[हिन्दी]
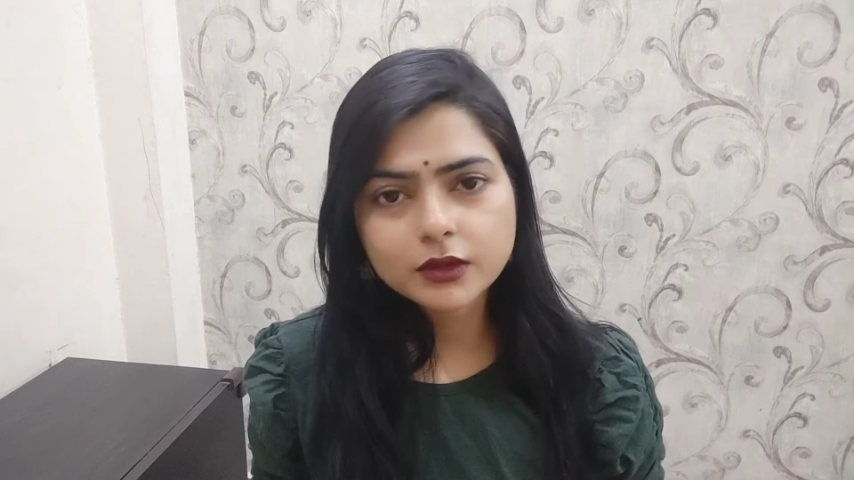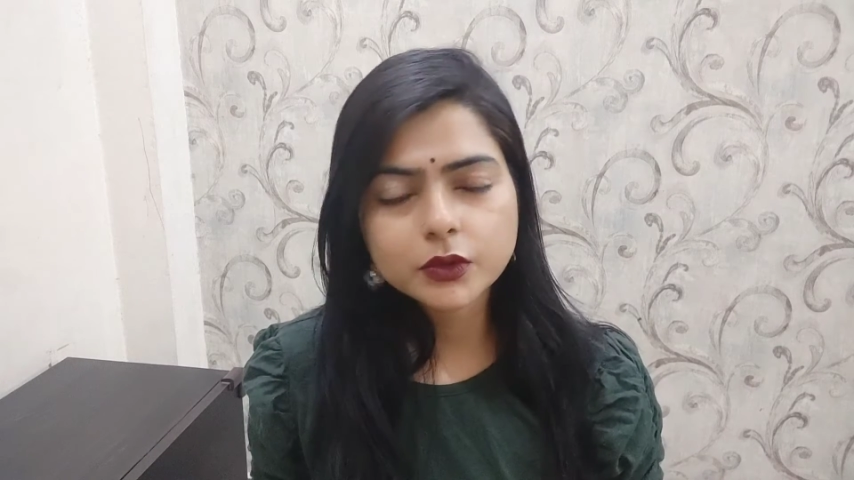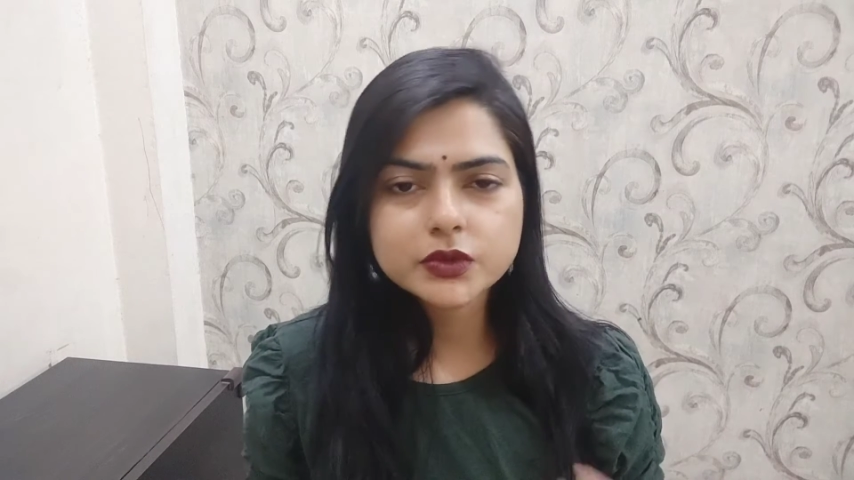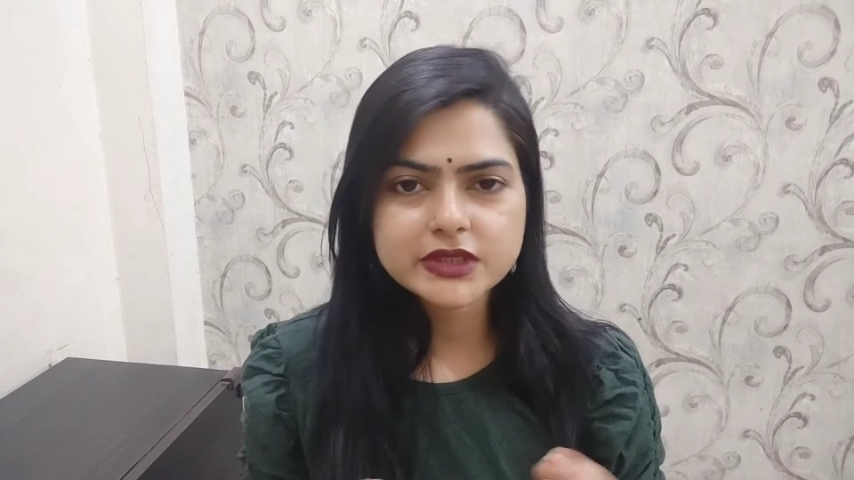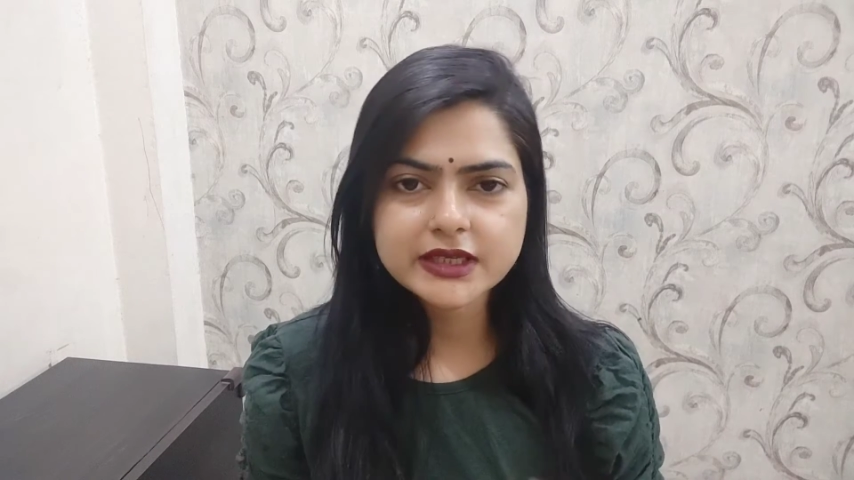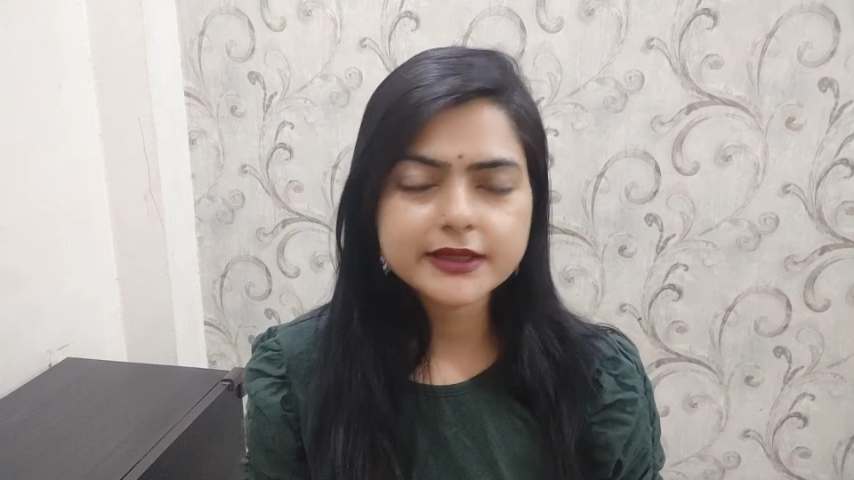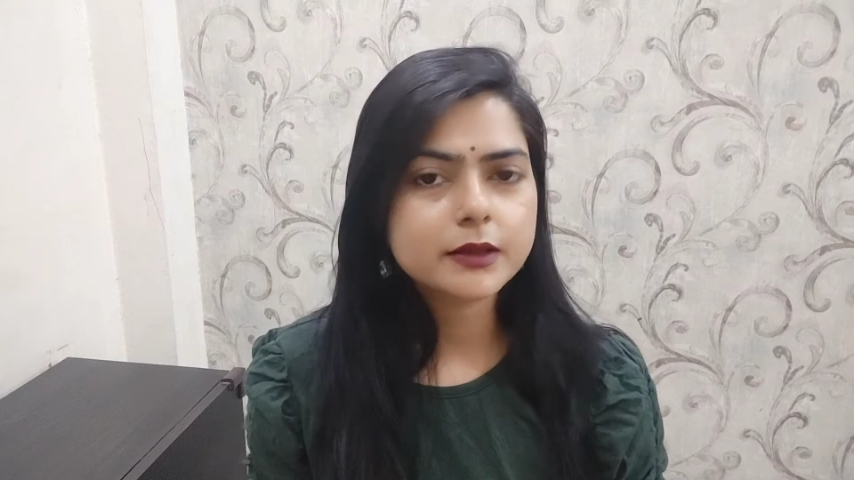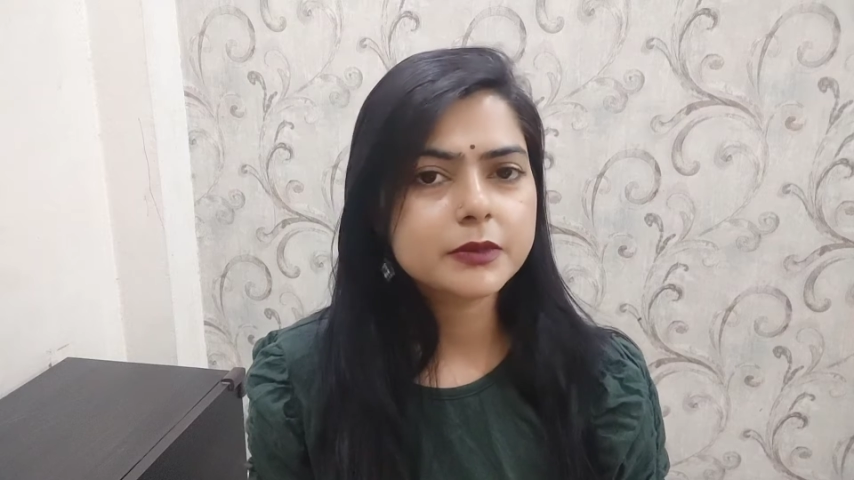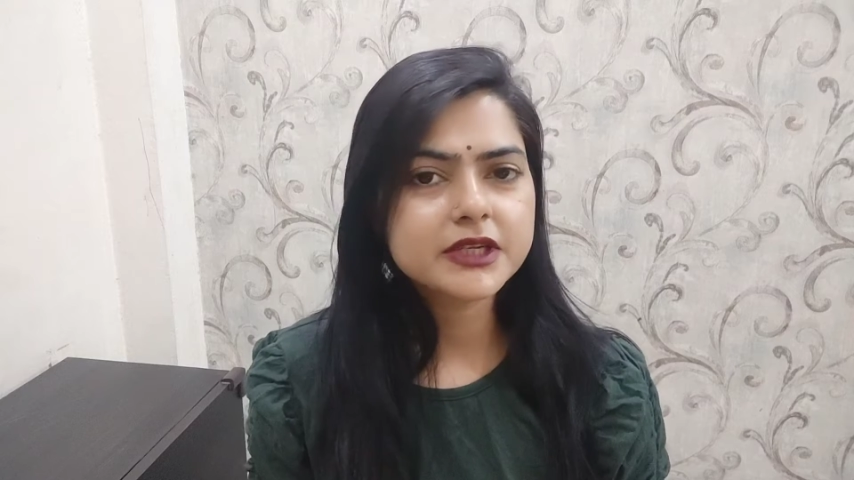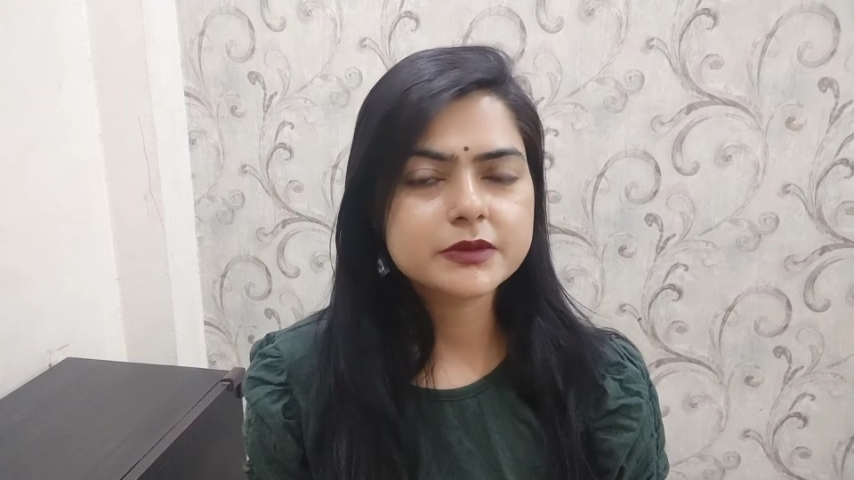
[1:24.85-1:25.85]
हो उसके लिए
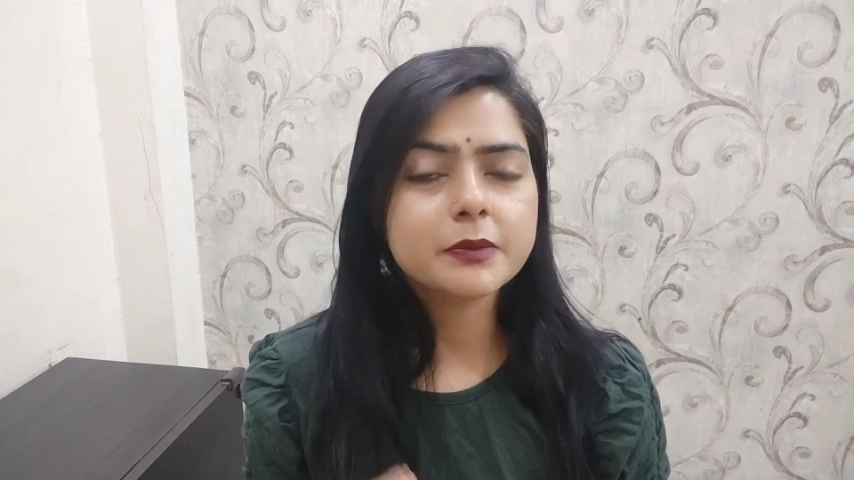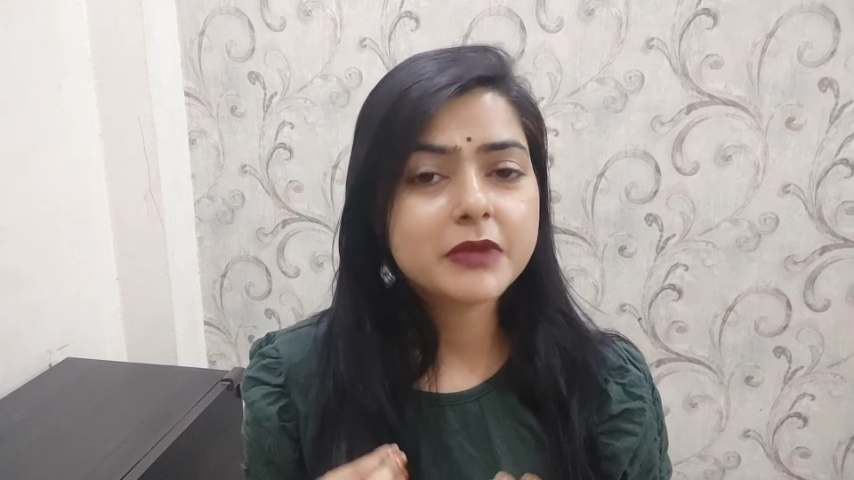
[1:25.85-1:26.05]
हमने इसमें